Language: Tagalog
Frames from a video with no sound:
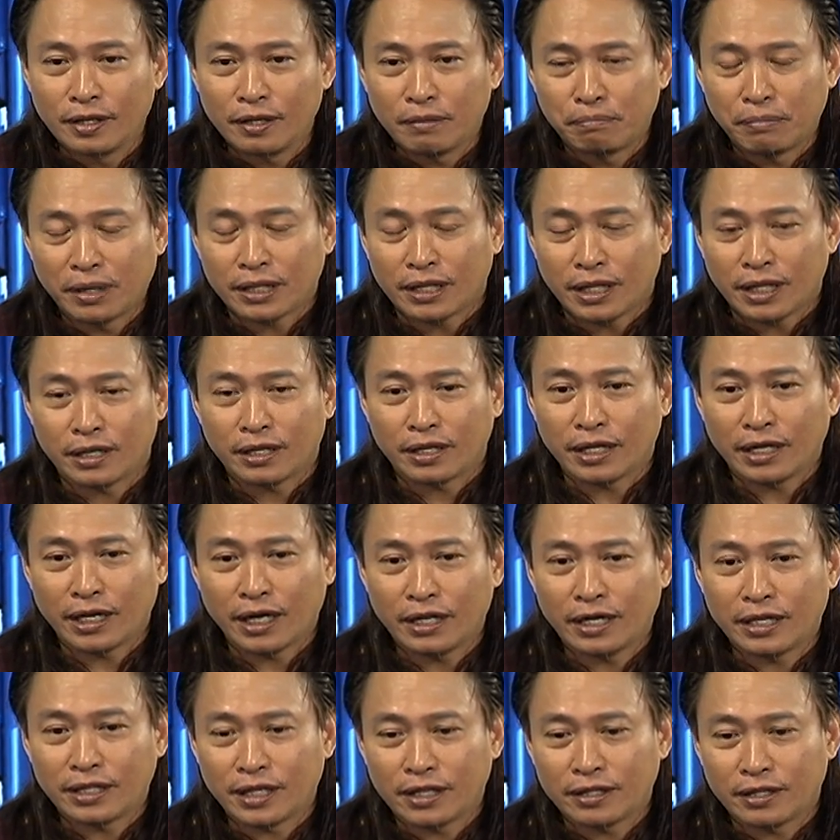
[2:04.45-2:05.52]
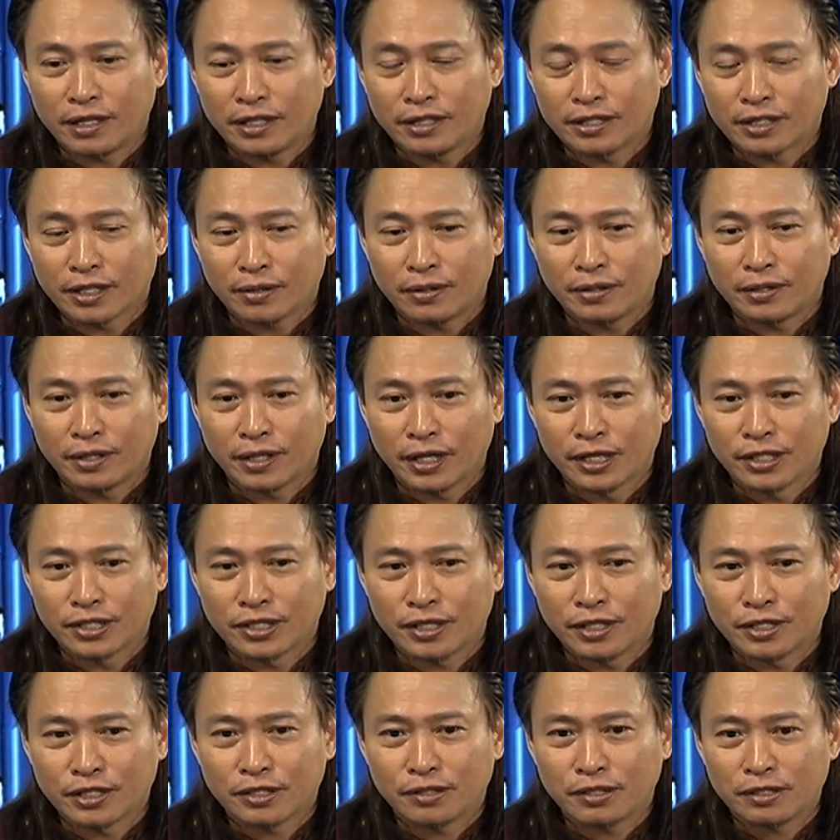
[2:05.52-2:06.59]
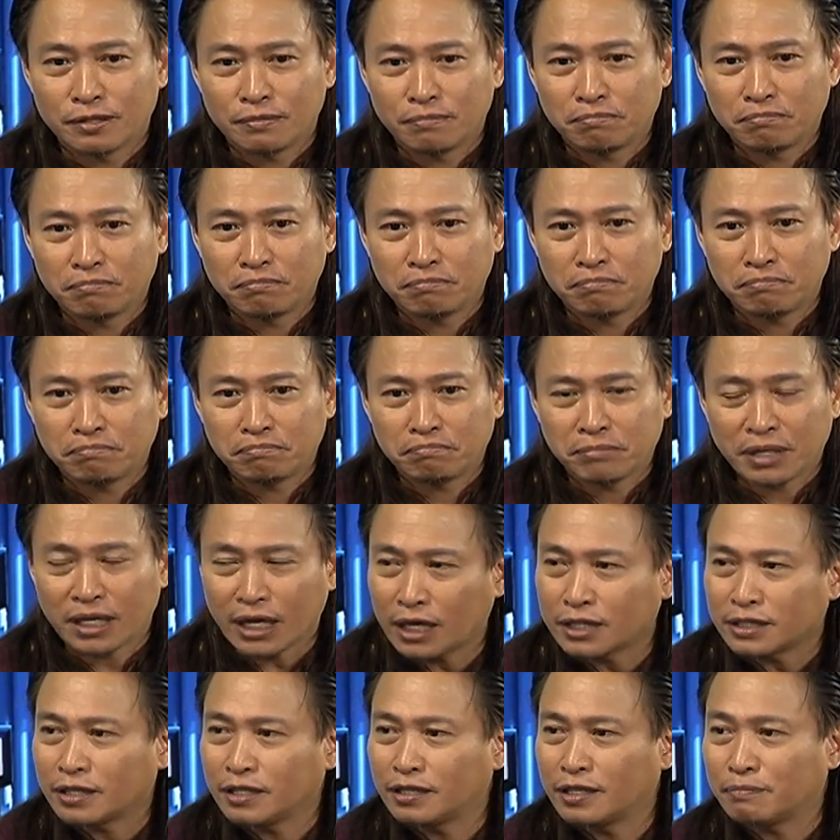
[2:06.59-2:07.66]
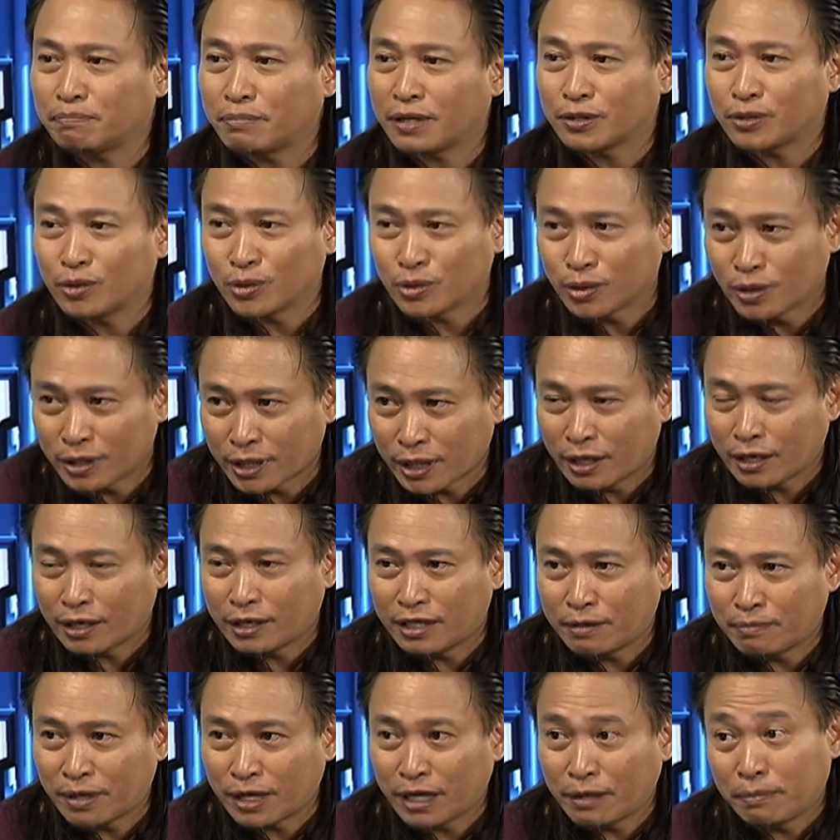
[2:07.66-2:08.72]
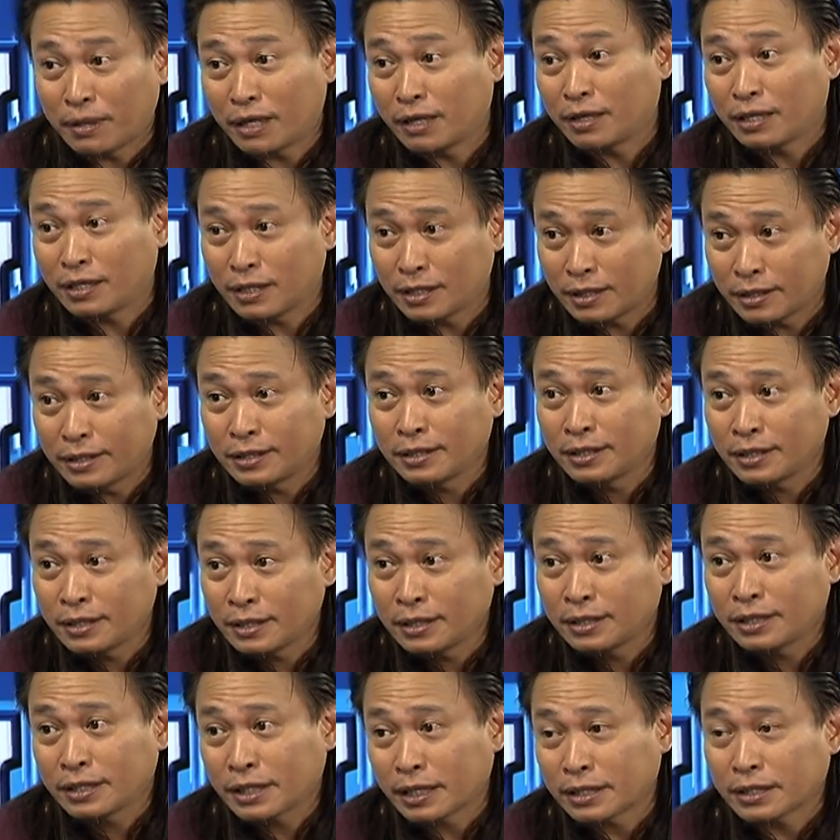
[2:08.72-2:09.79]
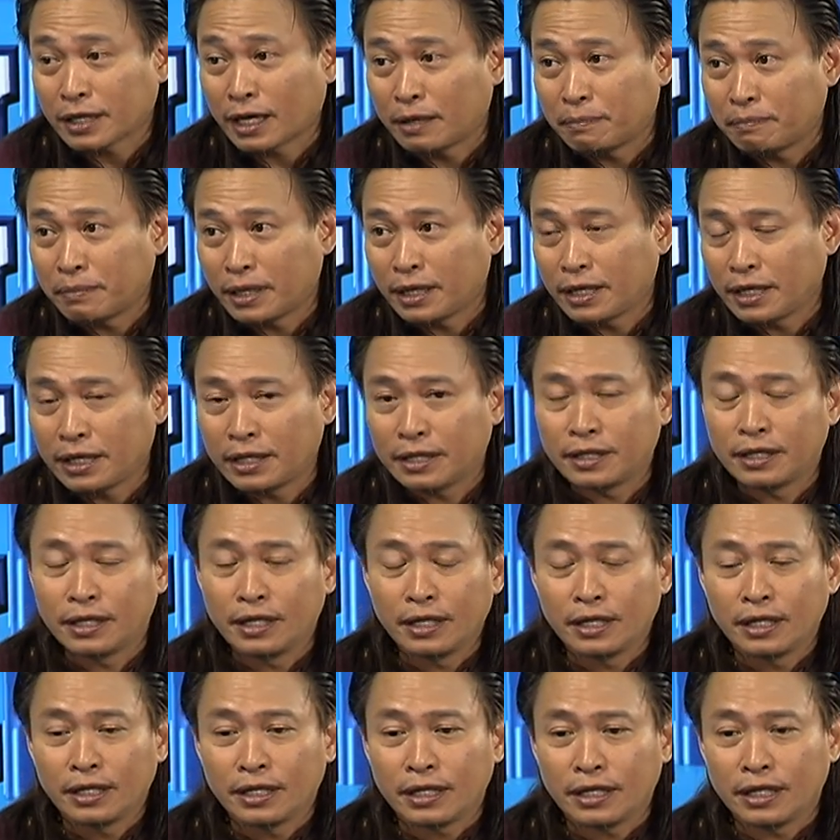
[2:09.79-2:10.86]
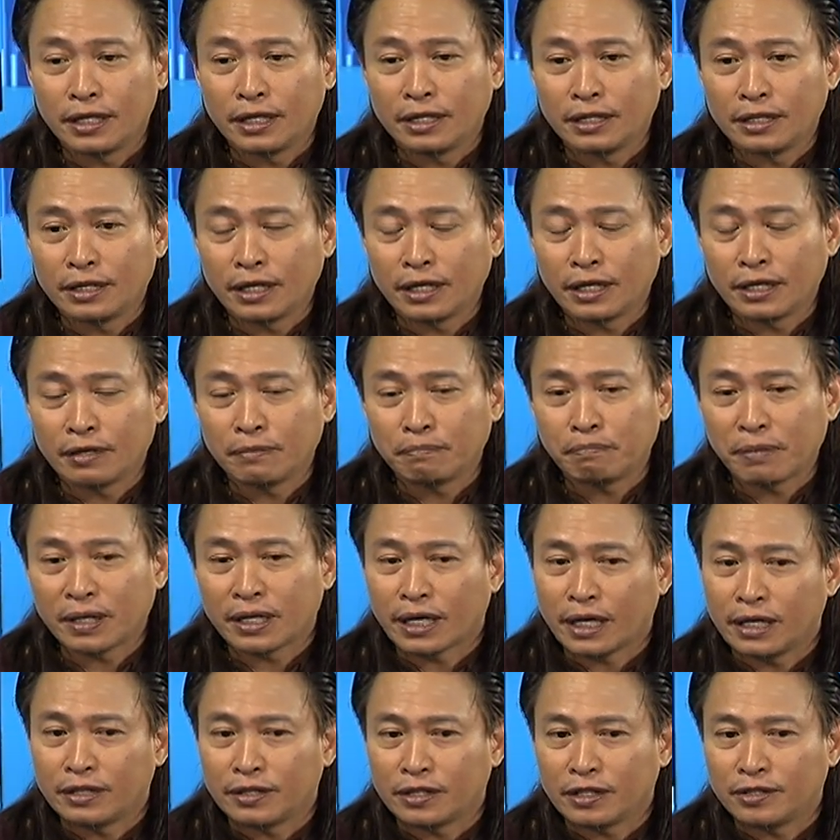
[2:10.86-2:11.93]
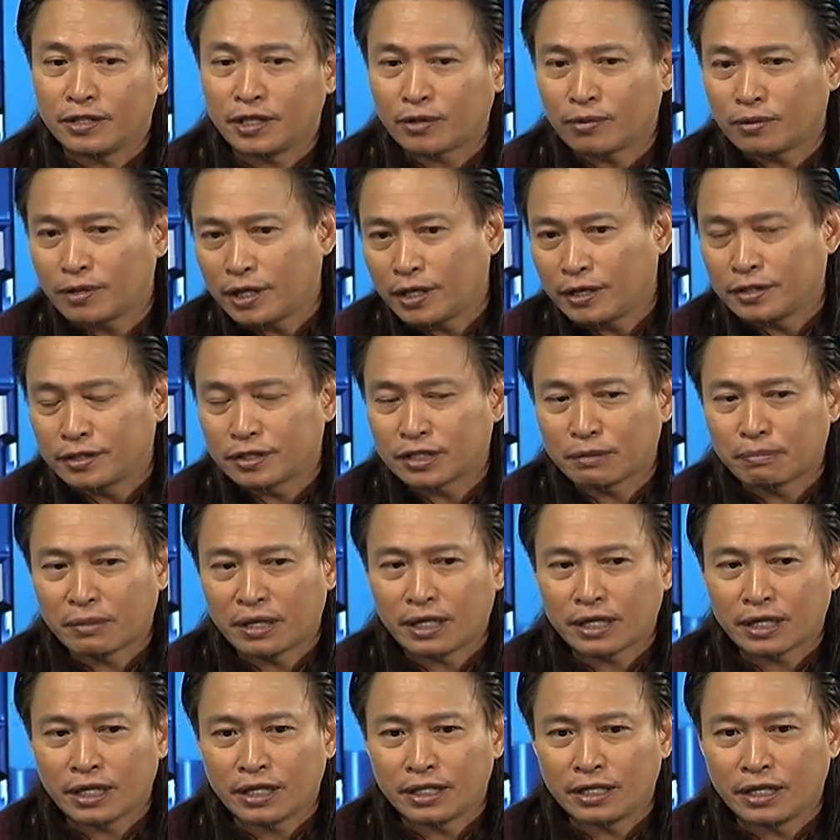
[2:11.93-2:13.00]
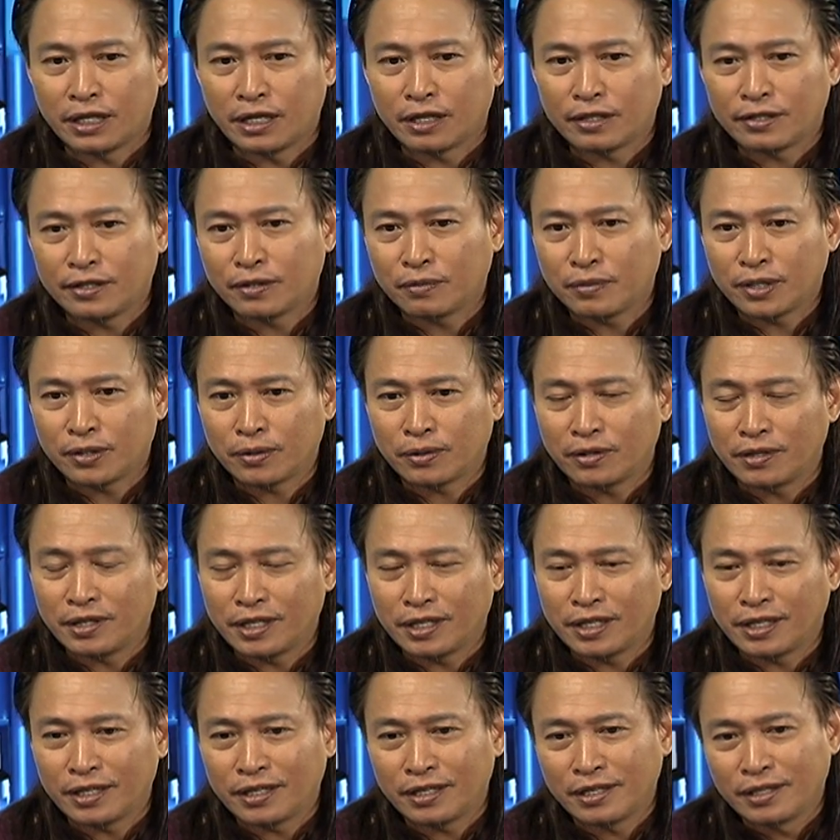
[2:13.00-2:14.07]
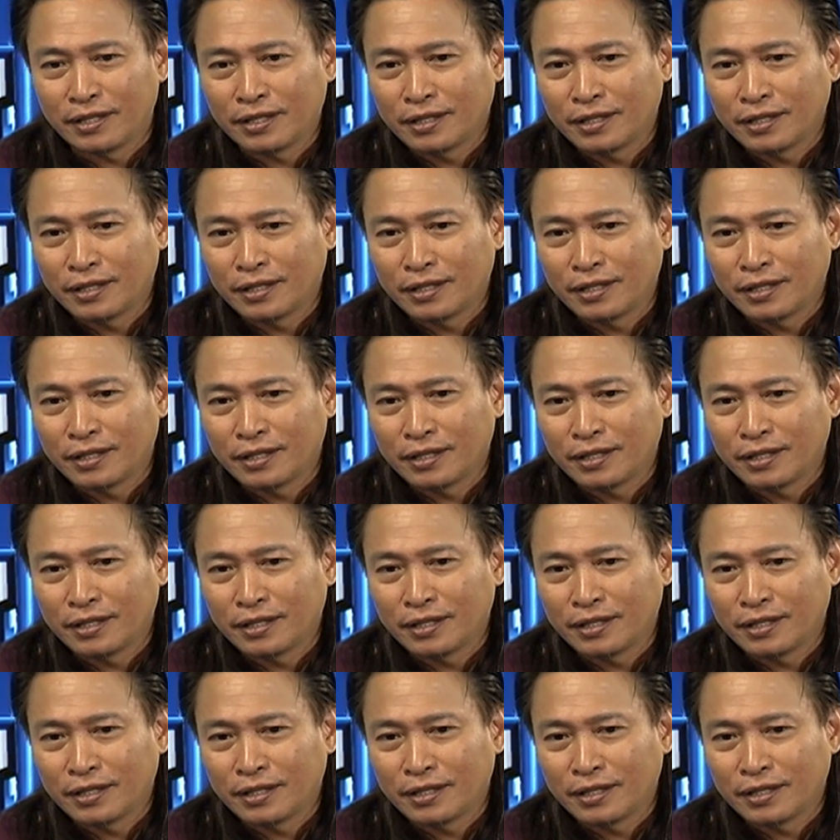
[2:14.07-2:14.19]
But ang realidad rin sa Congress is, malakas rin ang pagtutol talaga ng mga ibang kasama. And, and ang pagkaintindi ko ngayon sa Malacanang, with only